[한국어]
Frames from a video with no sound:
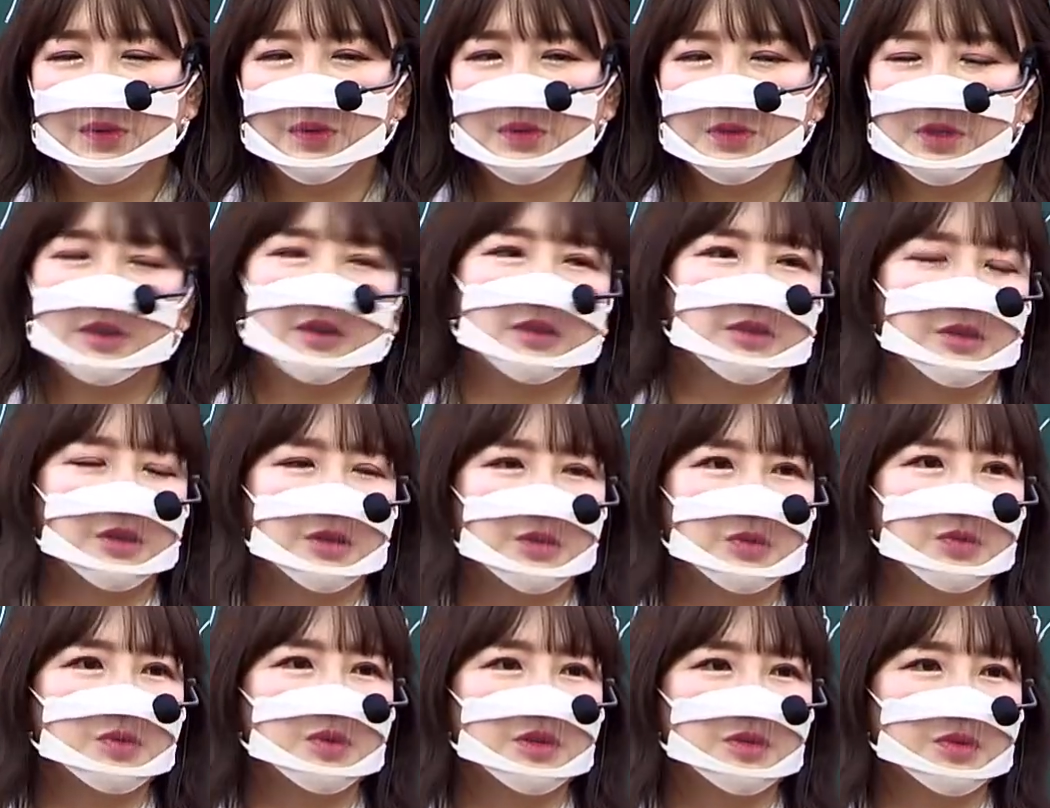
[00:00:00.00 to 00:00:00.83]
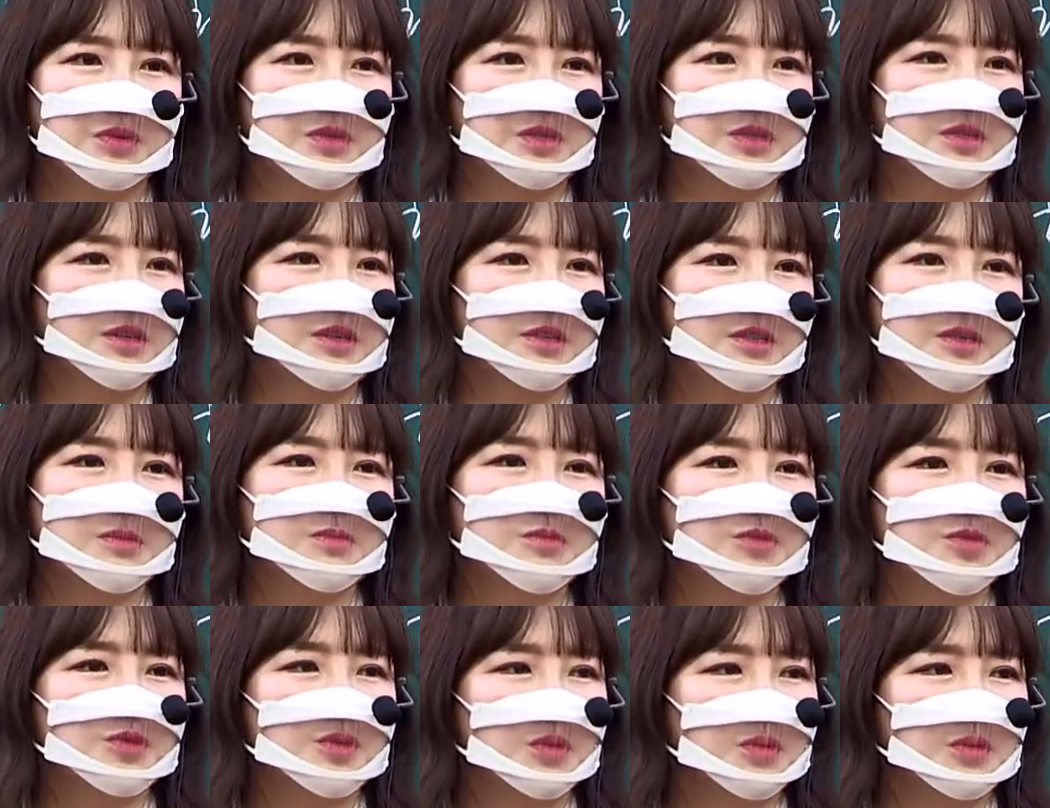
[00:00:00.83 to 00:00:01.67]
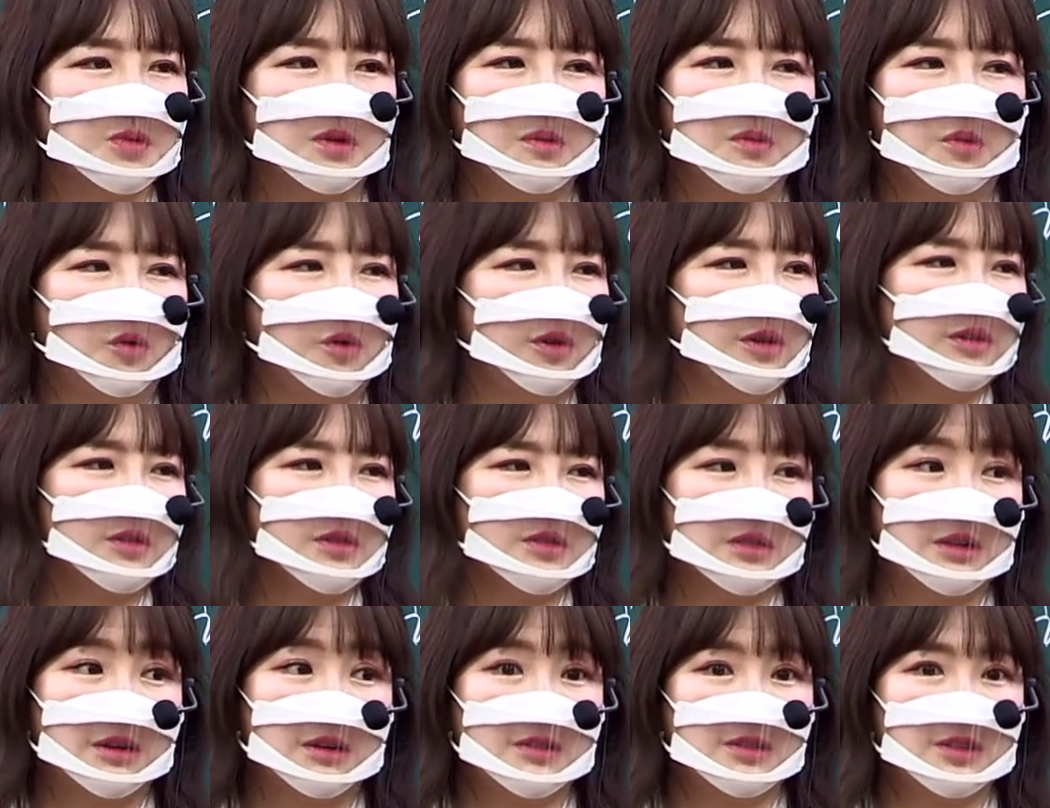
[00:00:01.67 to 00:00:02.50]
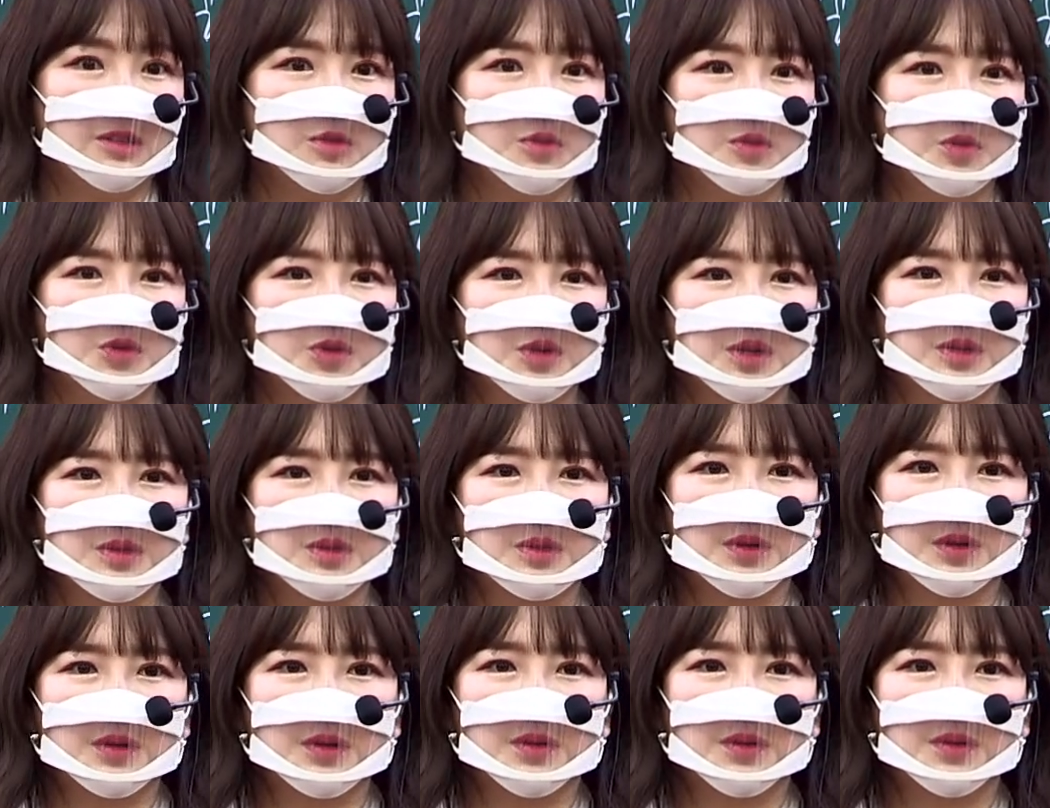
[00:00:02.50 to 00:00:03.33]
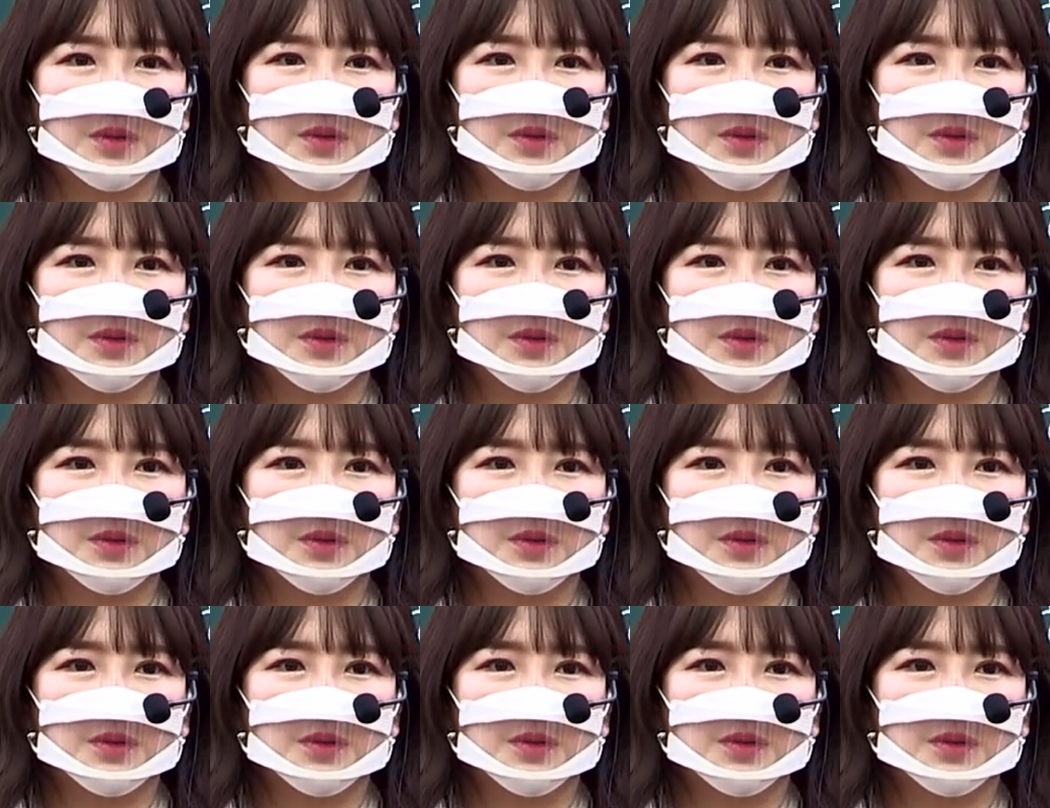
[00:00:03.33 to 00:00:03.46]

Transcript: 제가 재수해서 지난 19년 동안 뭐 했는지 하나도 모르겠어요.